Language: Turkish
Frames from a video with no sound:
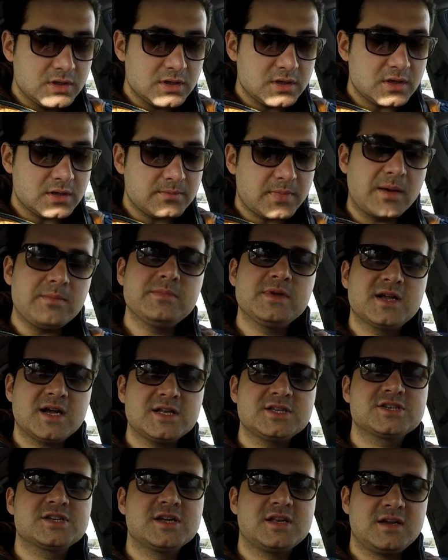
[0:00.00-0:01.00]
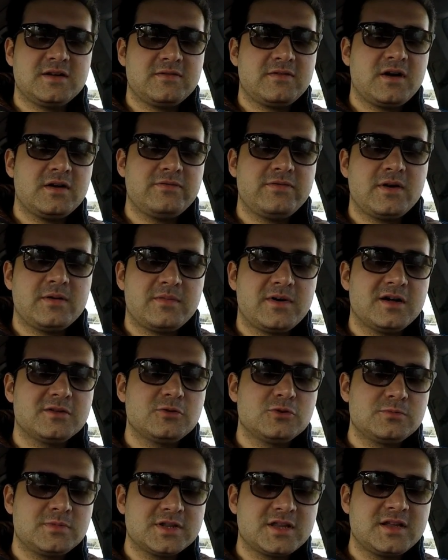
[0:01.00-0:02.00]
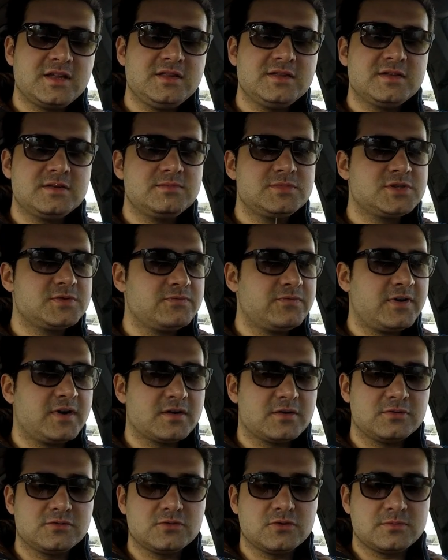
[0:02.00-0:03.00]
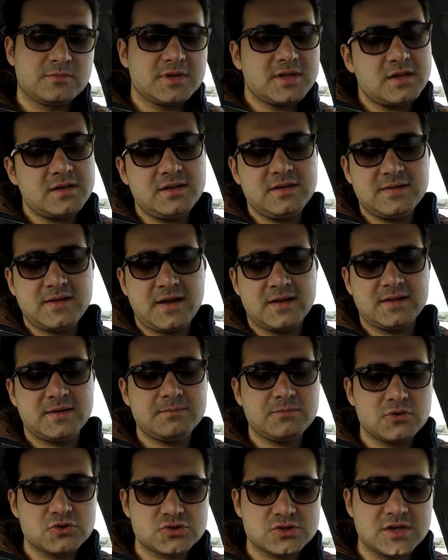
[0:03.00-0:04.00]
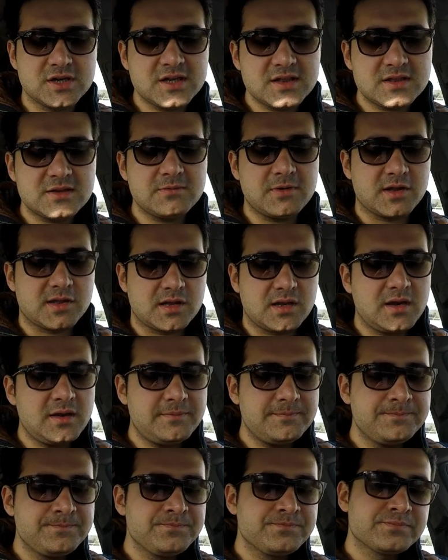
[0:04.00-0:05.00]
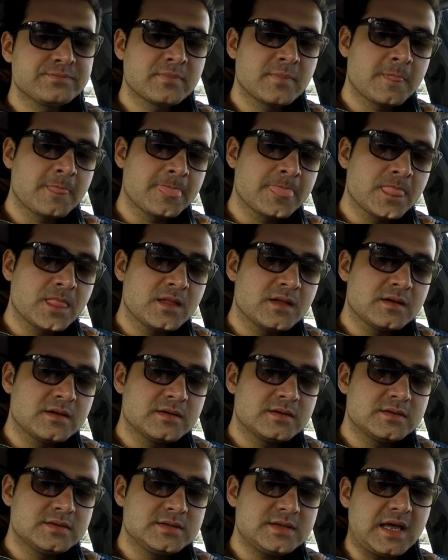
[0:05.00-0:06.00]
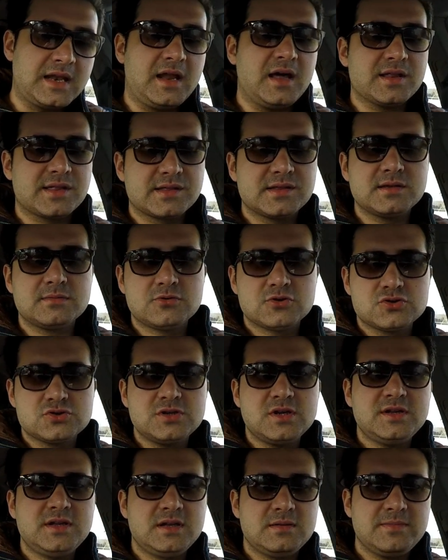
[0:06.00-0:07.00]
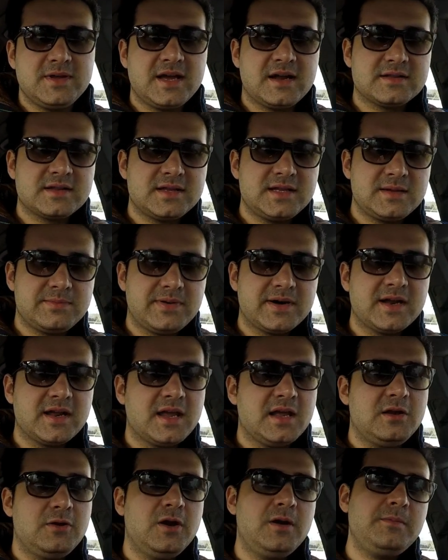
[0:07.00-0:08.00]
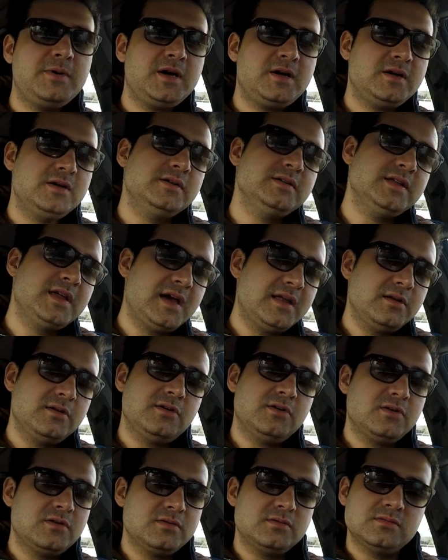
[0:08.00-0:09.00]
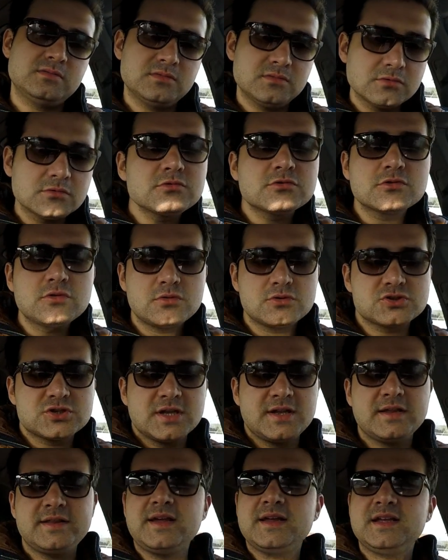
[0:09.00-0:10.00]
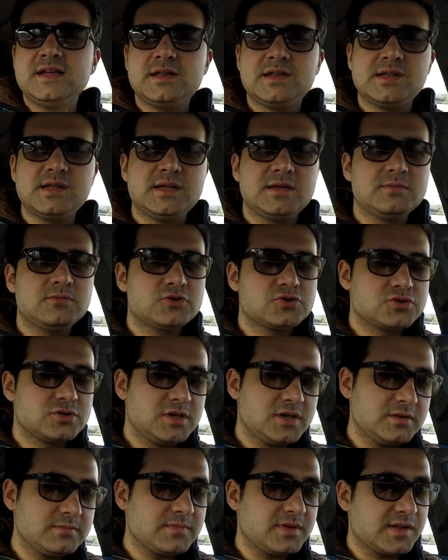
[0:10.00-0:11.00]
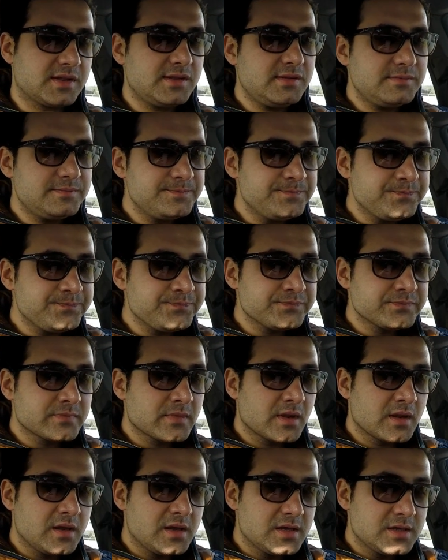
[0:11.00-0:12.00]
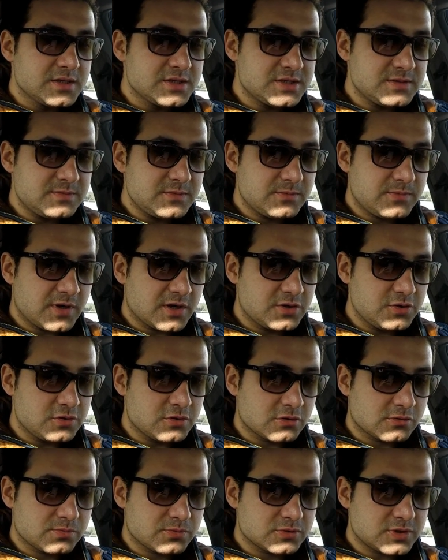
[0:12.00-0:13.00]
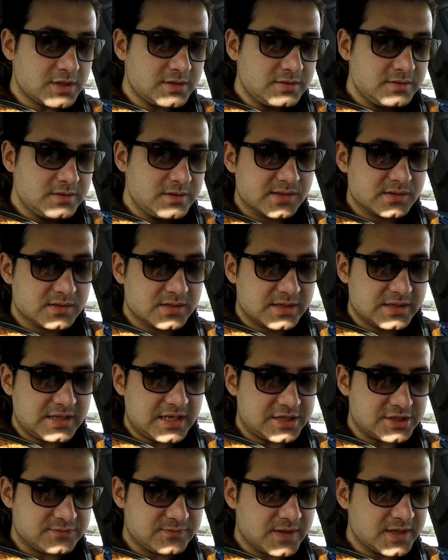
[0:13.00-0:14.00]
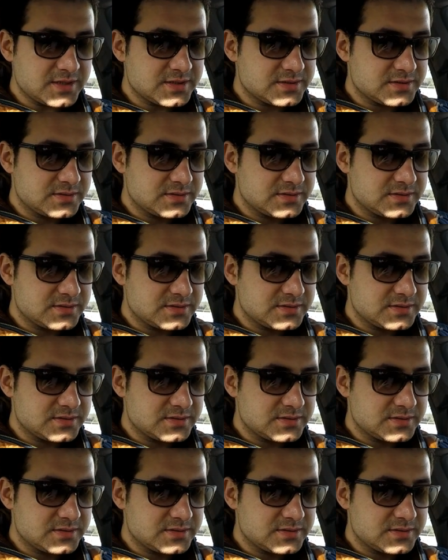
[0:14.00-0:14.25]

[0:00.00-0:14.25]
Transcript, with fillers: Ee, ben birkaç kere Wi-Fi'ye bağlı olmadan indirmişim farkında olmadan. internetim boşuna gitti mesela. Yani aslında boşuna değil. Bir yerden de para geliyor ama yani sonuçta neden gitsin ki boşuna gitmesin. Şimdi bakıyoruz buradan. Tıl Clash var.